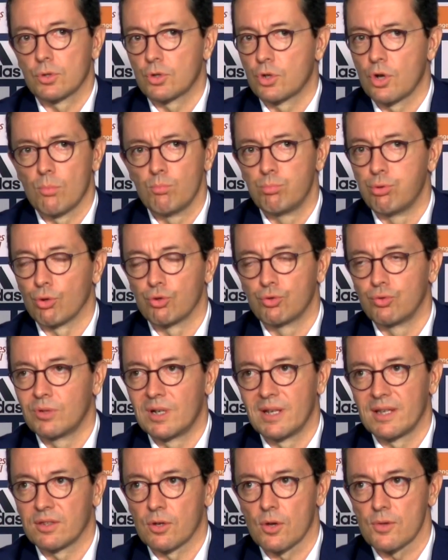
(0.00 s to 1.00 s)
comme pour
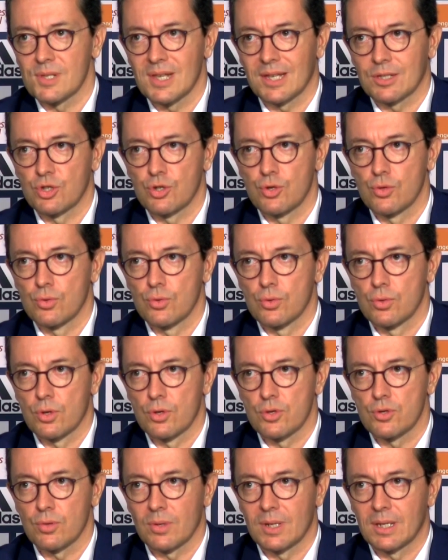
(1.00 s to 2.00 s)
toutes les
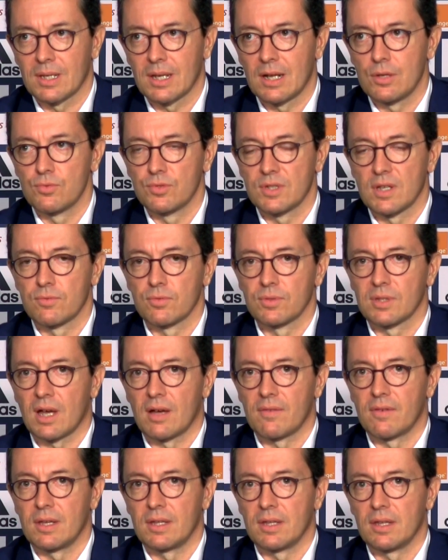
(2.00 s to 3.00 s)
transactions sur lesquelles nous avons
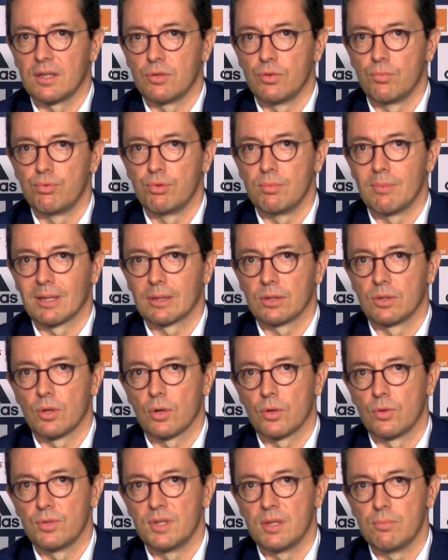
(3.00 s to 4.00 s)
travaillé depuis
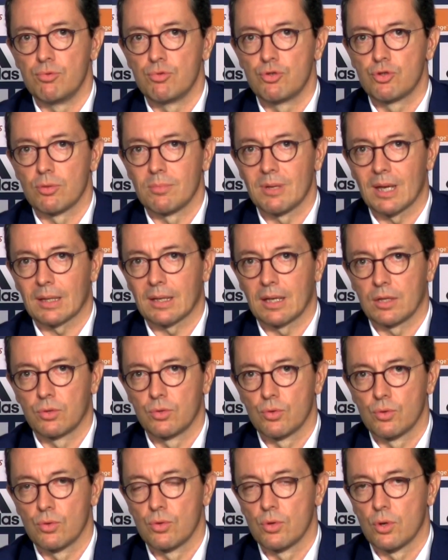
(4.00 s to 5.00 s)
maintenant le début de ce
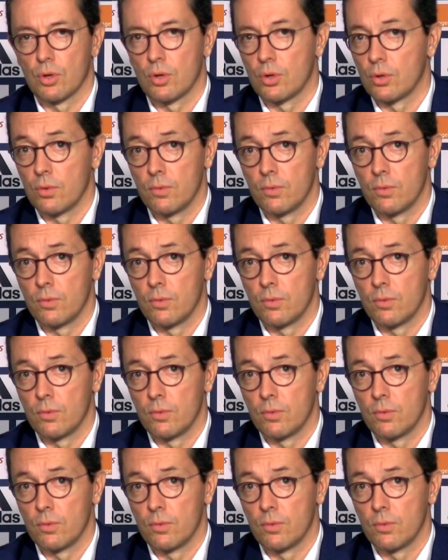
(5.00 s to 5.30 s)
mercato,